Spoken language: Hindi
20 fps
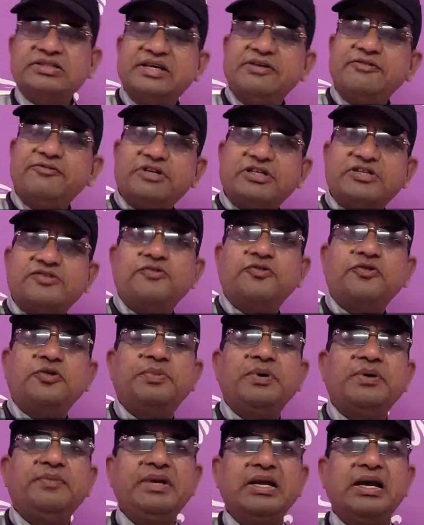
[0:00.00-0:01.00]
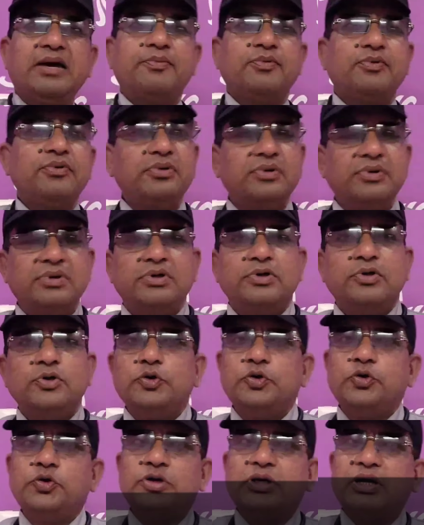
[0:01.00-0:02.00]
और सेम फर्स्ट फ्लोर पे भी आपको
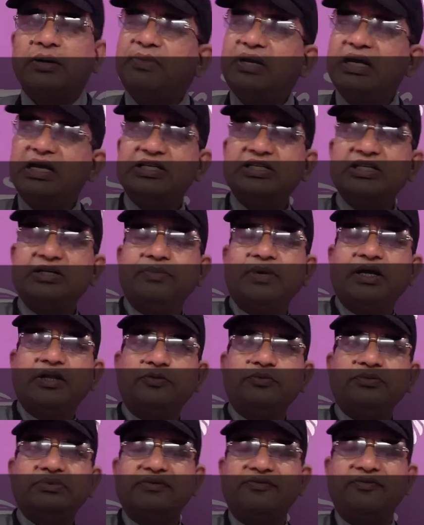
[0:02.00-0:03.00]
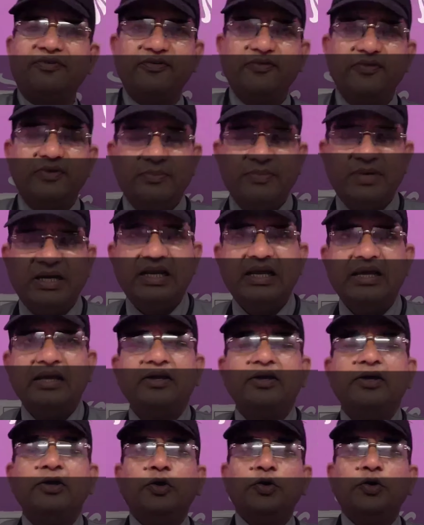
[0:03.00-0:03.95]
दो कमरे किचन बाथरूम सब अवेलेबल है